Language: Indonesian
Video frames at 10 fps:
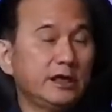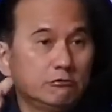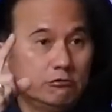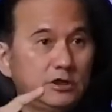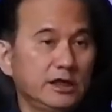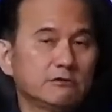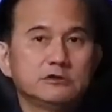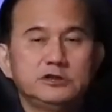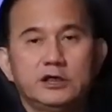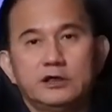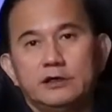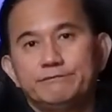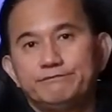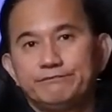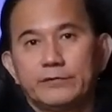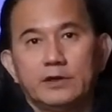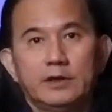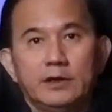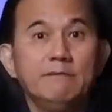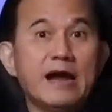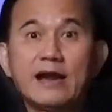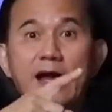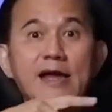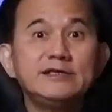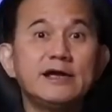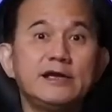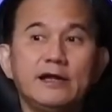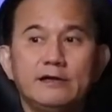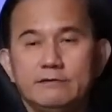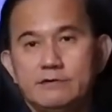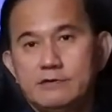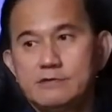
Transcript: saya gugat OJK. Kemana aja Anda?